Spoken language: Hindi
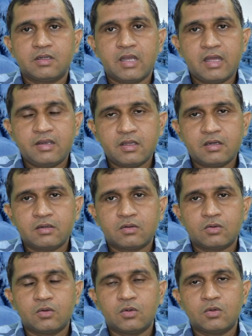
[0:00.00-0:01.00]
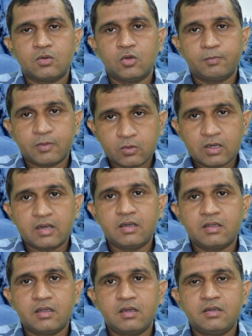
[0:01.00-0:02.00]
कैरियर को ऊपर
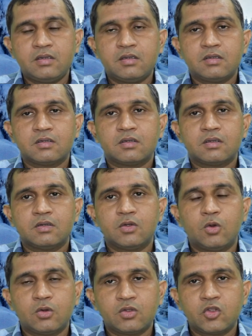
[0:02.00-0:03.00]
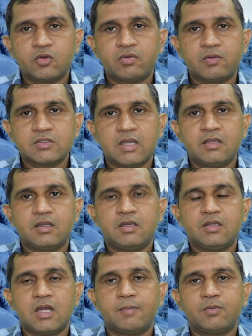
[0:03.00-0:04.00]
उठाने के लिए नौकरी और व्यवसाय के
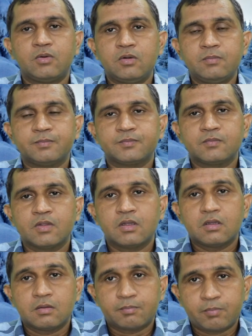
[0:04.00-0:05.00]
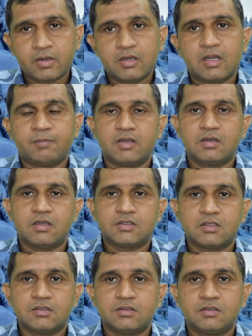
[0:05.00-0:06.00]
लिए आपको पन्ना पहनना
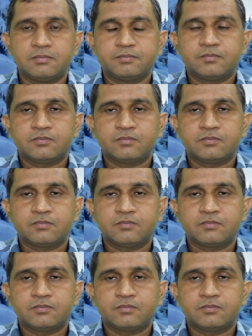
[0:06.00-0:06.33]
चाहिए